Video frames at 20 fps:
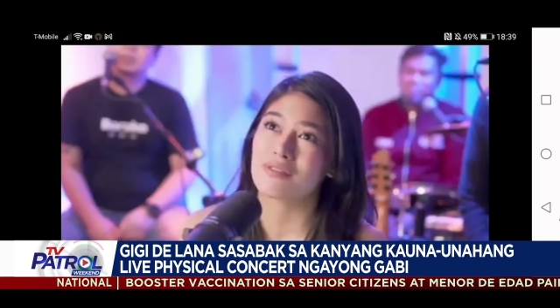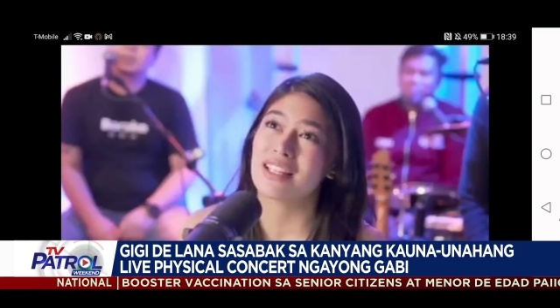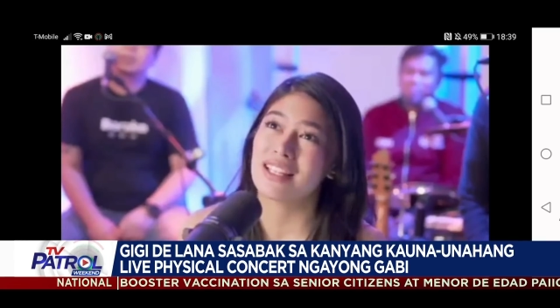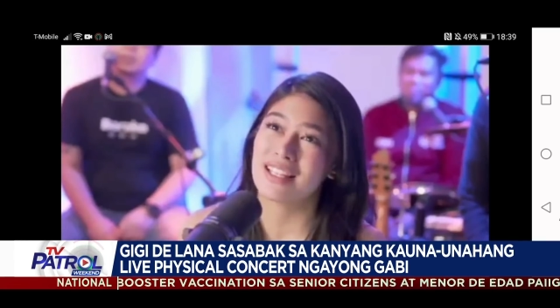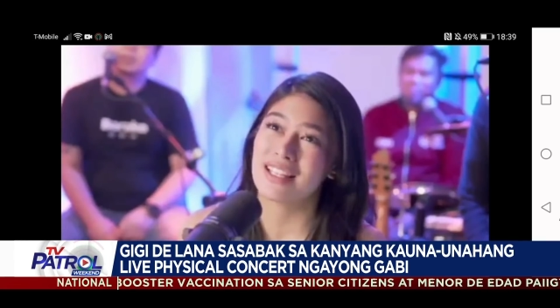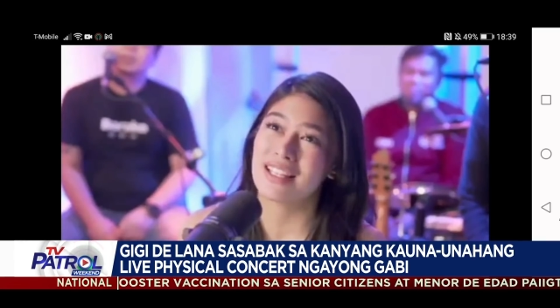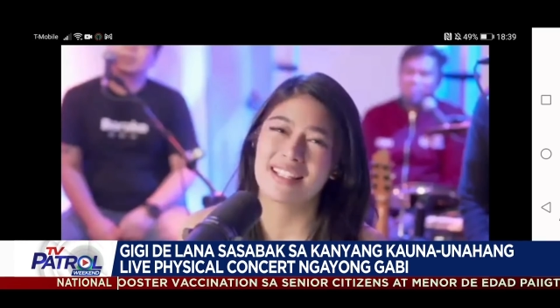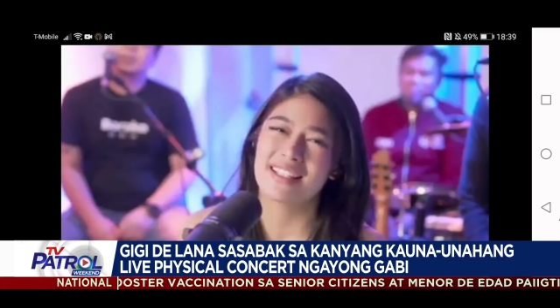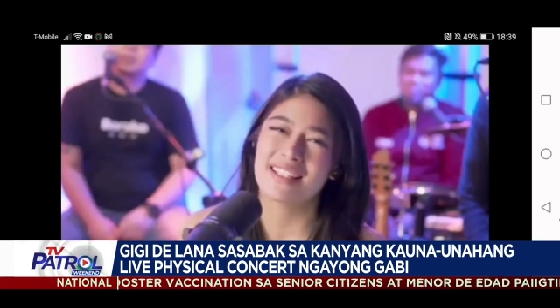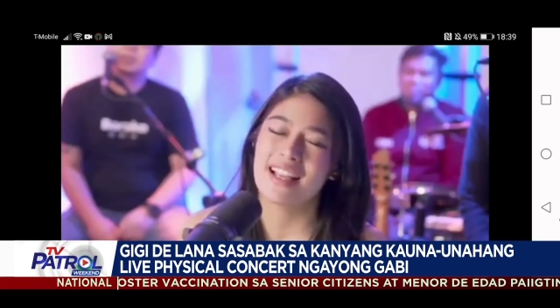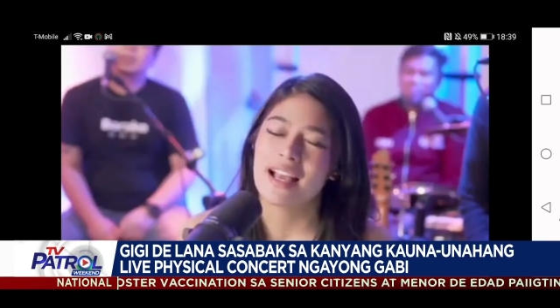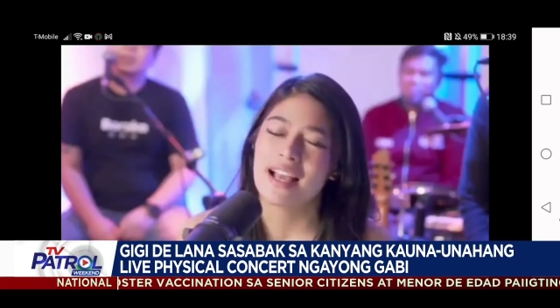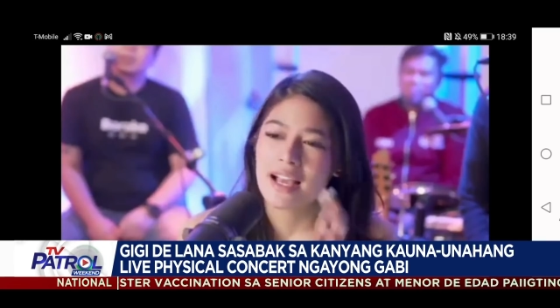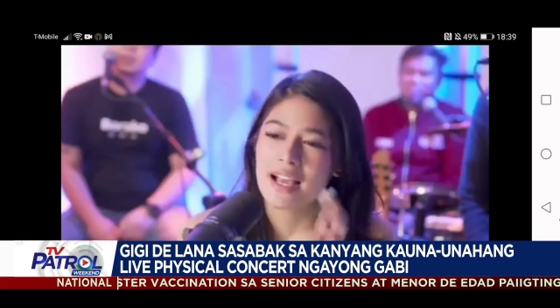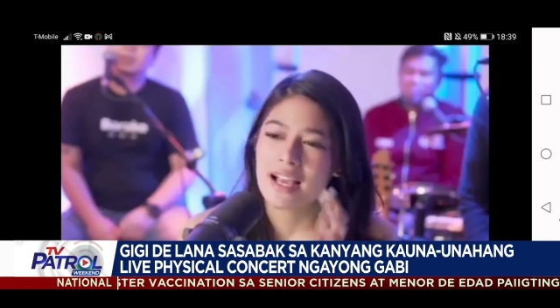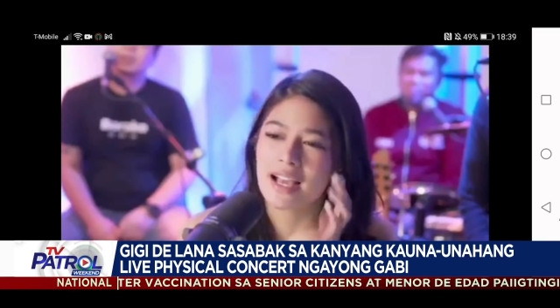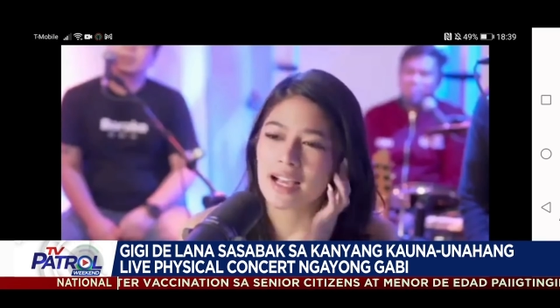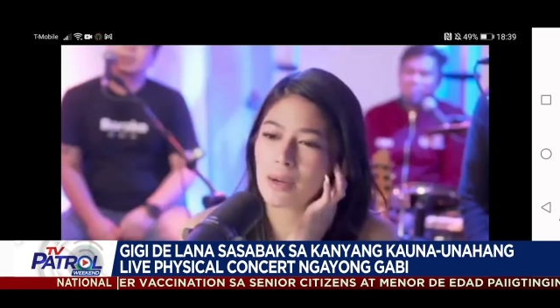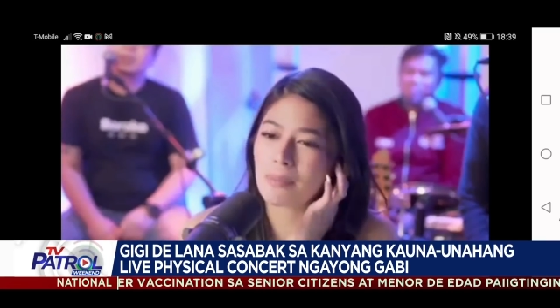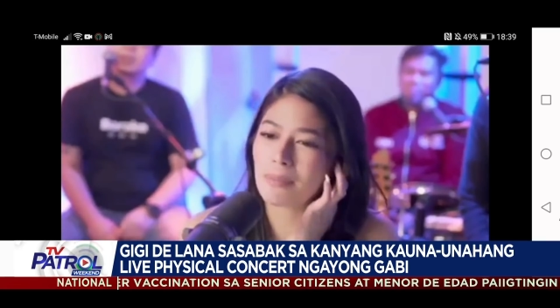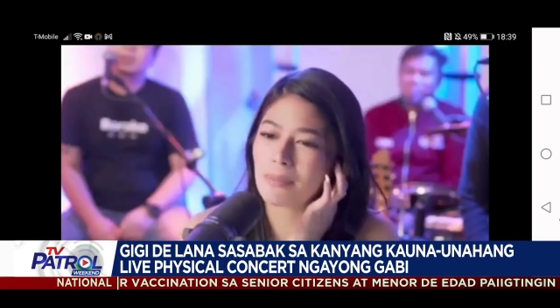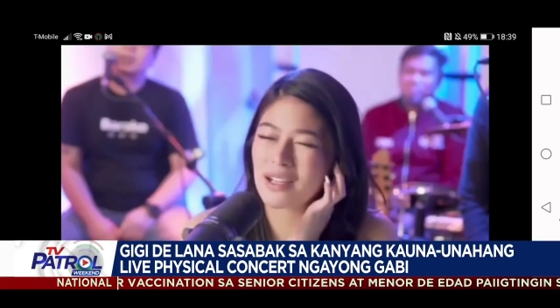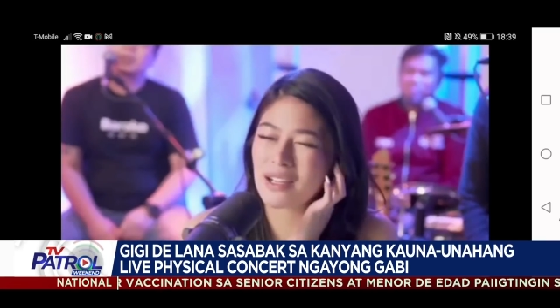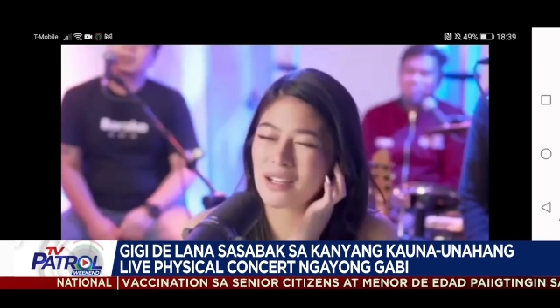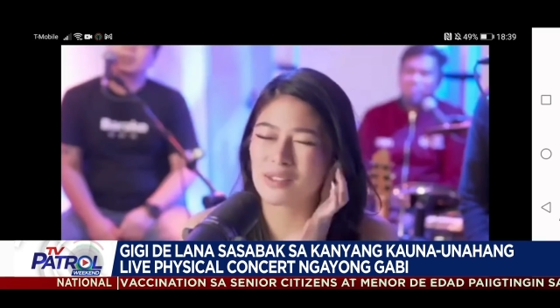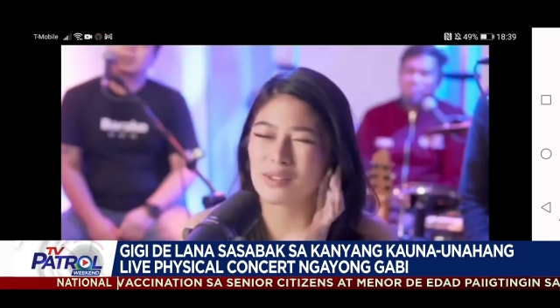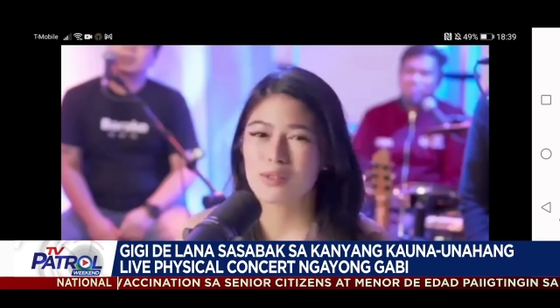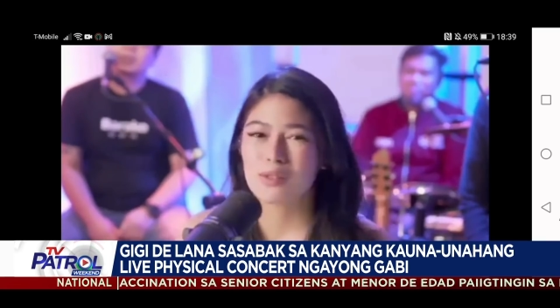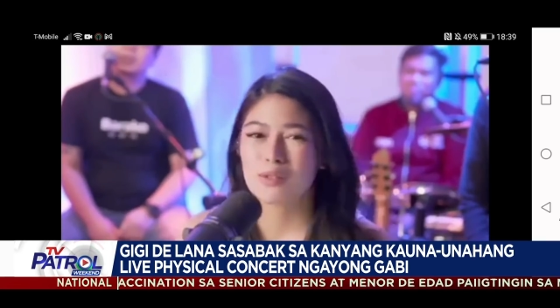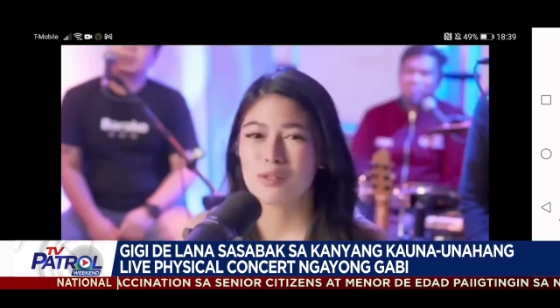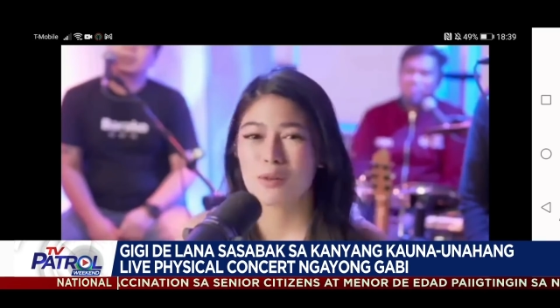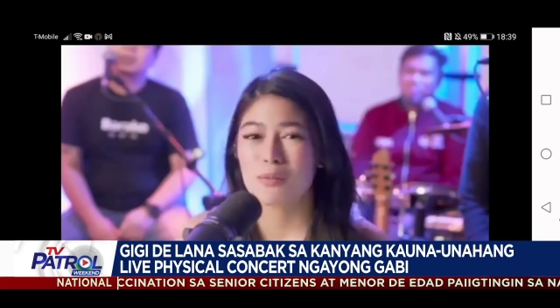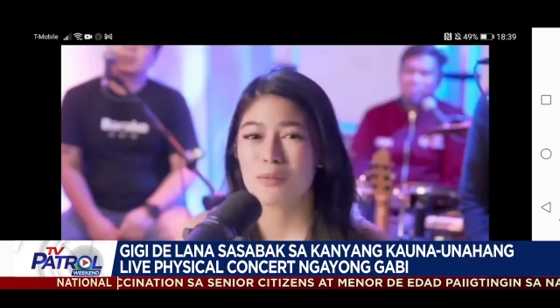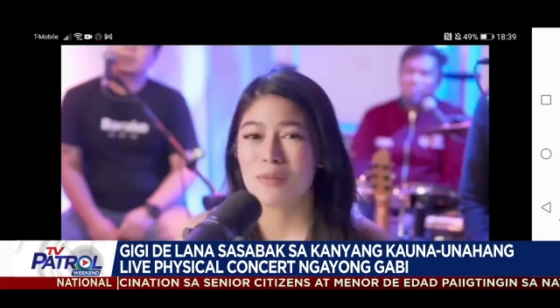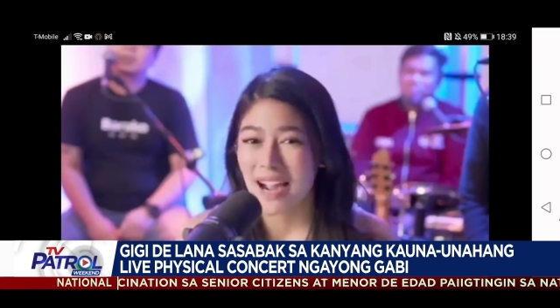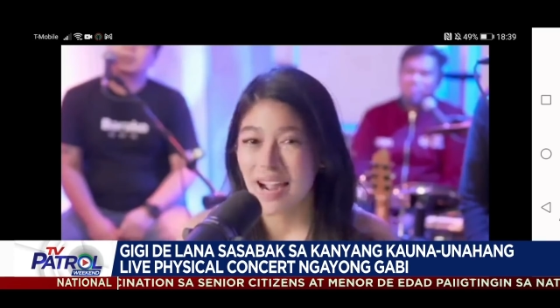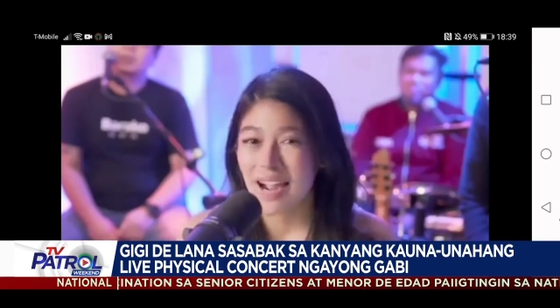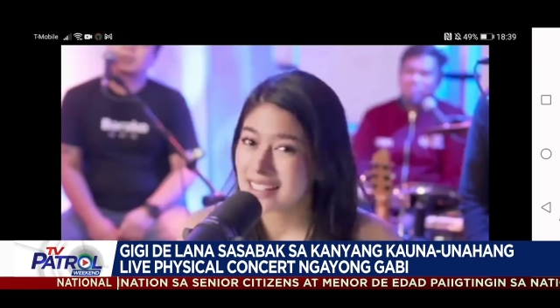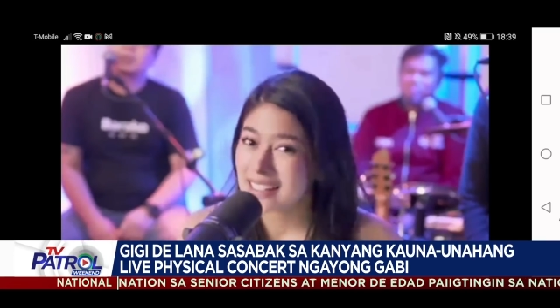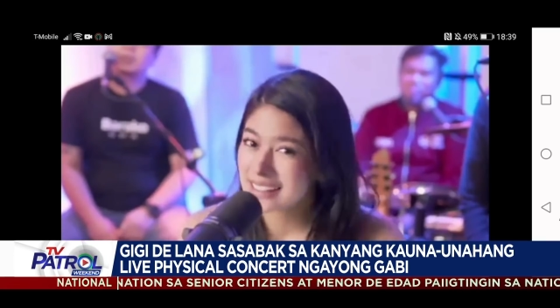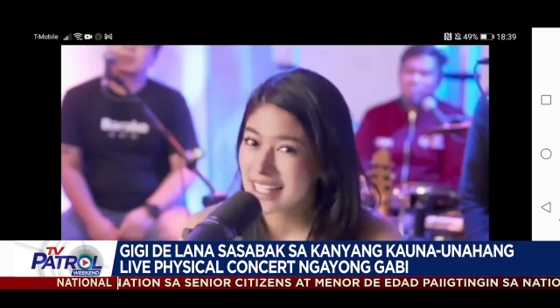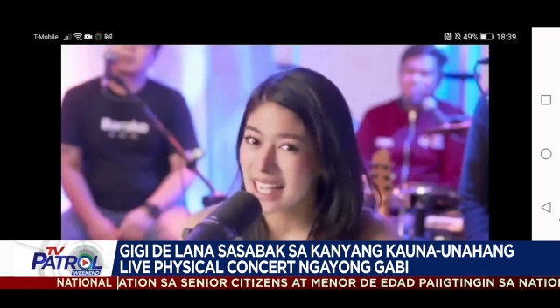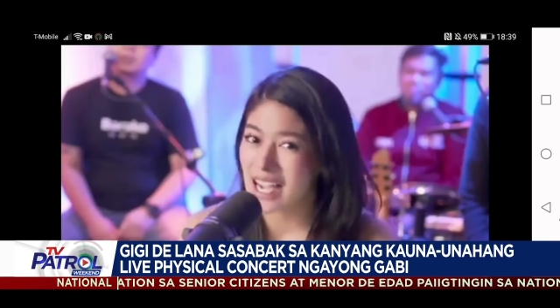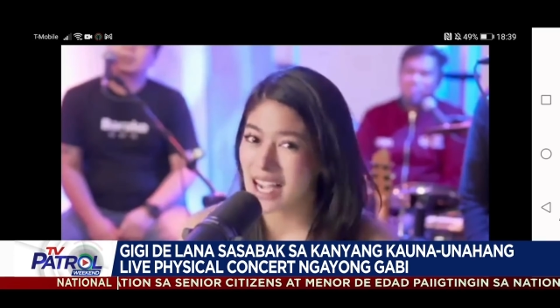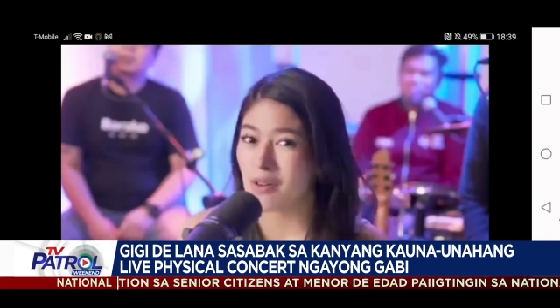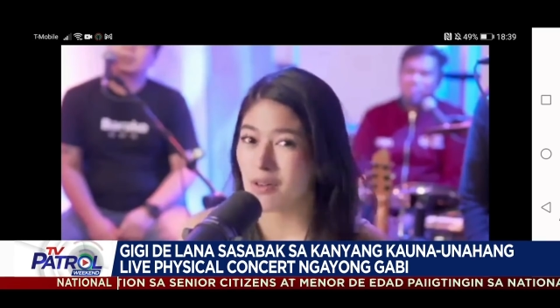feeling kapag kumakanta